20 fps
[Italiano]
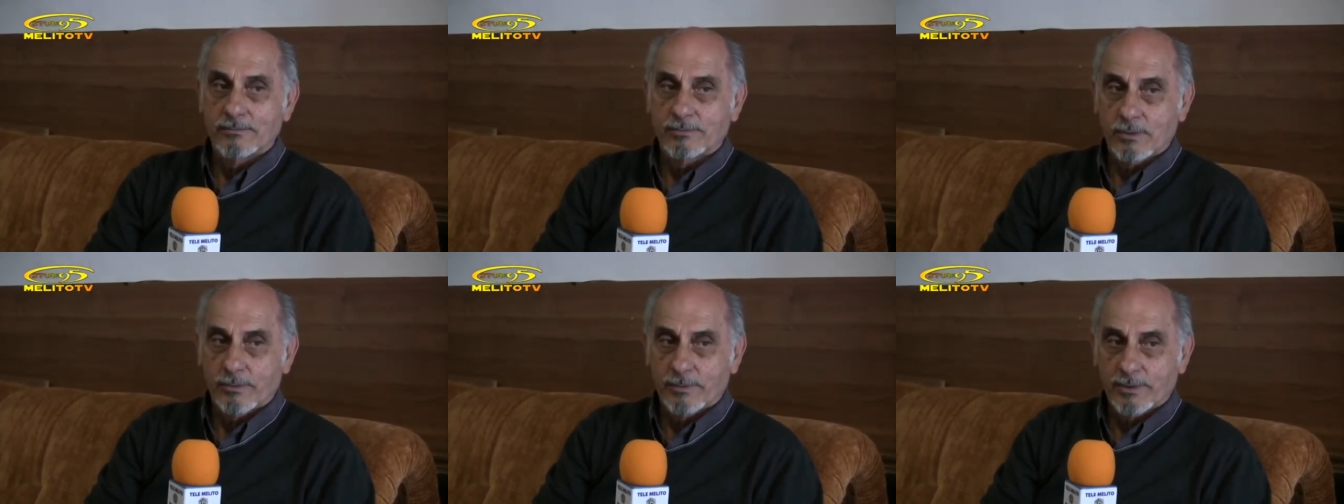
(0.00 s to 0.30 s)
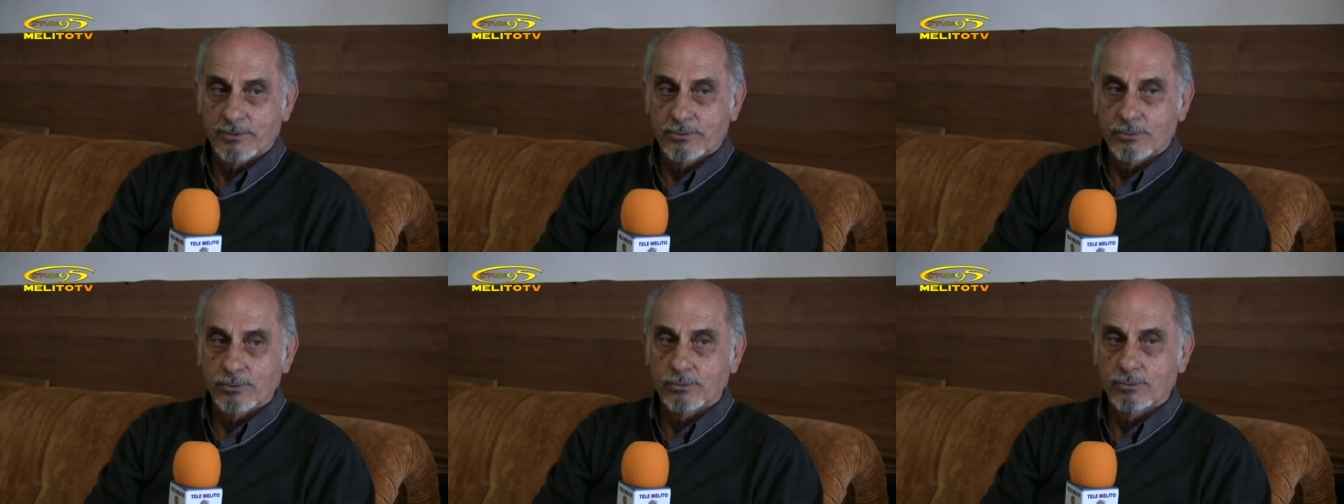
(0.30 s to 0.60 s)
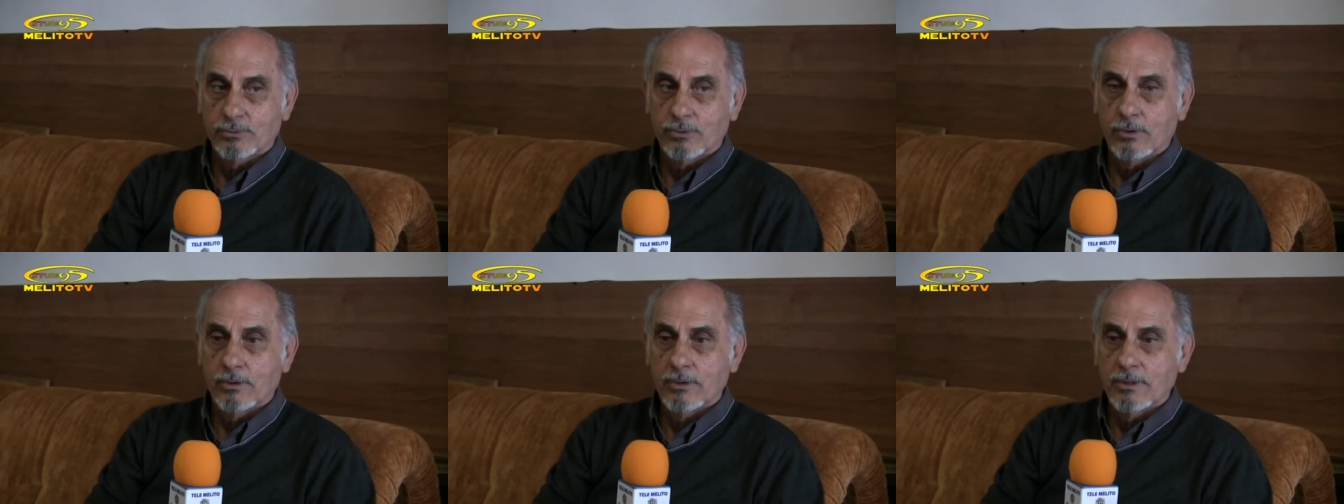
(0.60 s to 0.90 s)

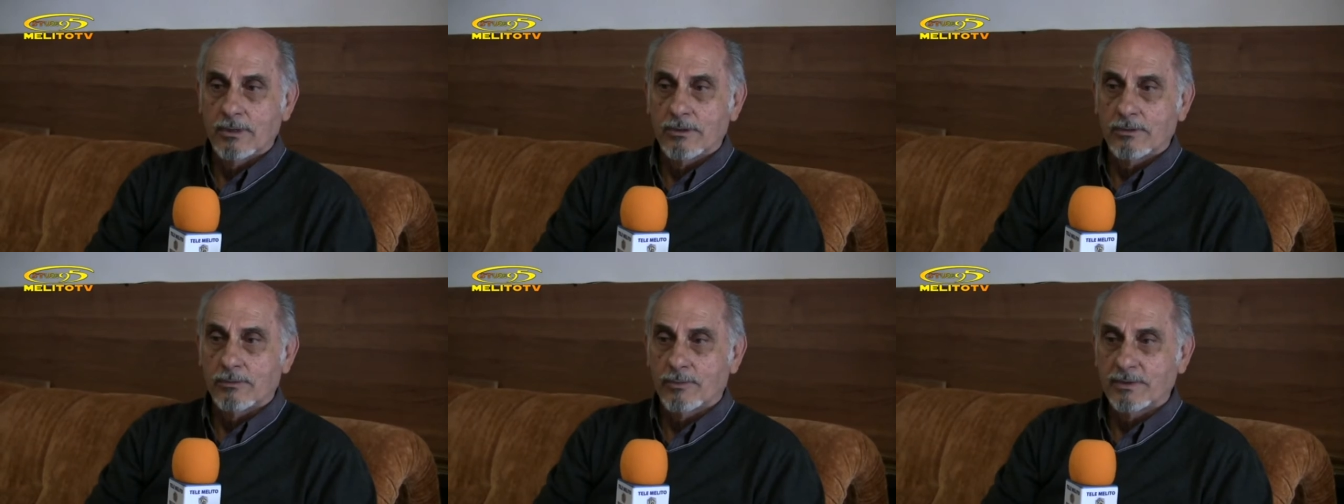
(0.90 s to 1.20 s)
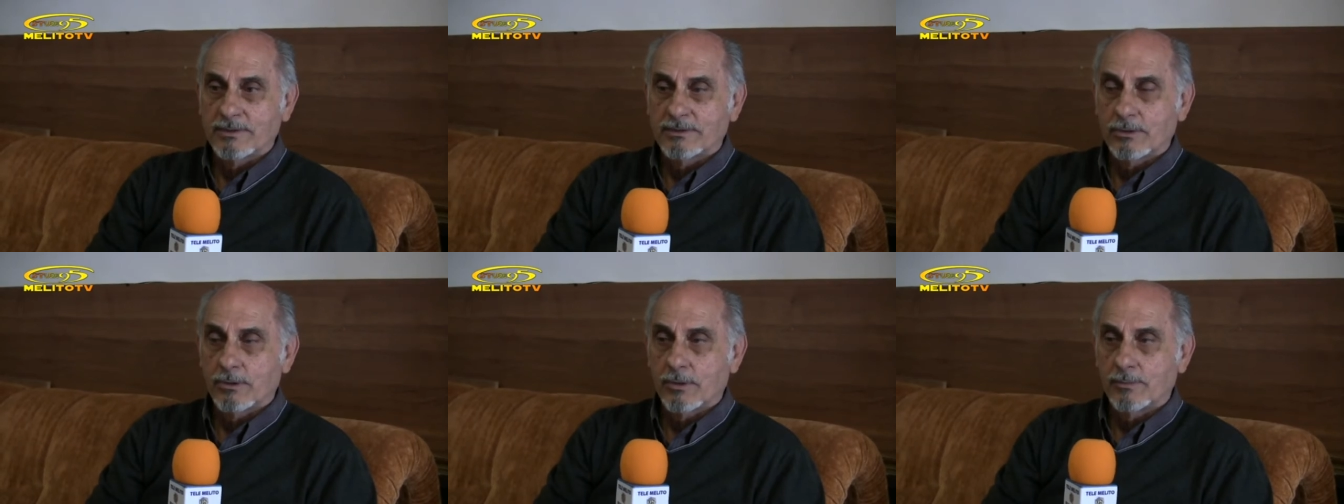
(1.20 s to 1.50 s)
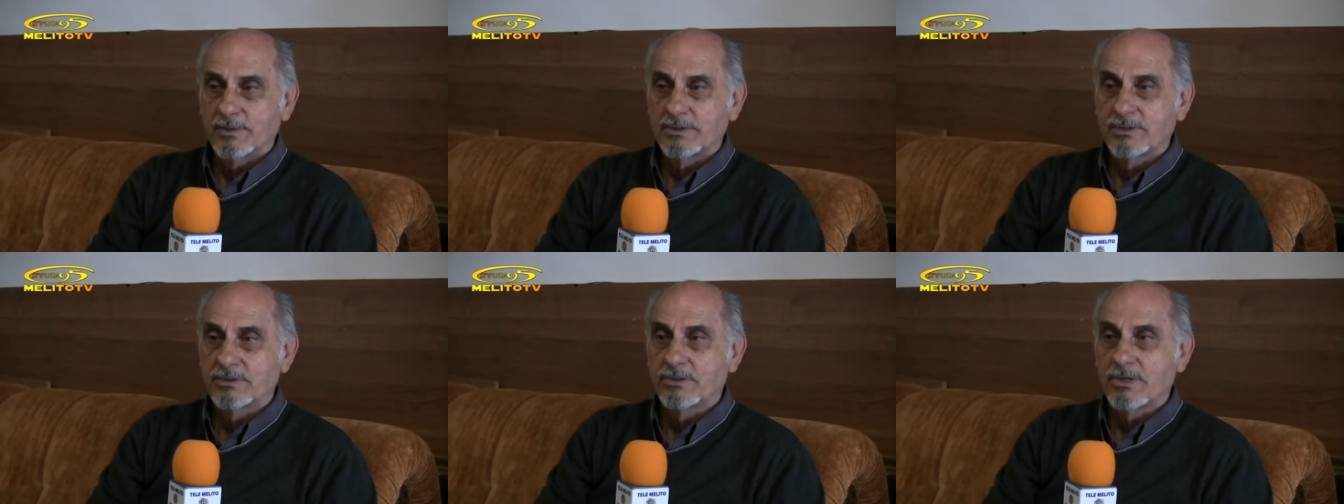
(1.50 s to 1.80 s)
soprattutto questa
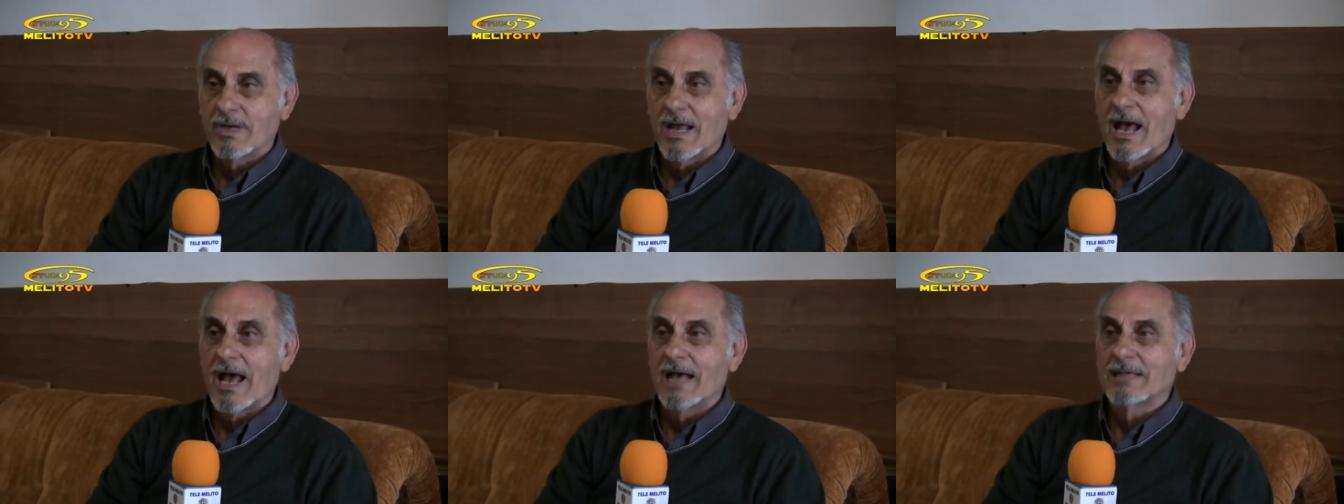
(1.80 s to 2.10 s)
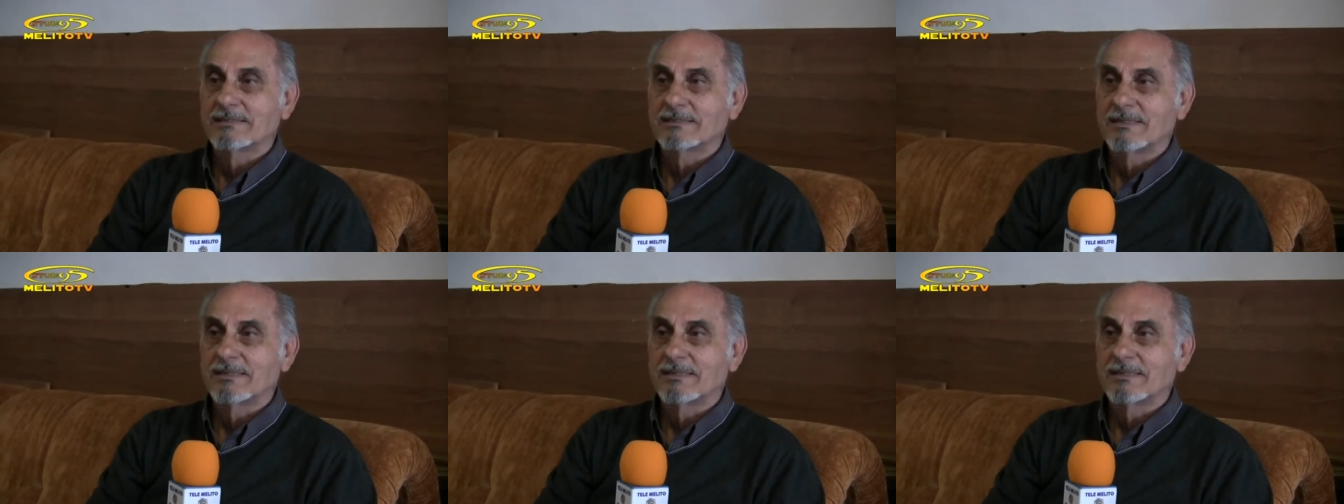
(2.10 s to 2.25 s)
globalizzazione a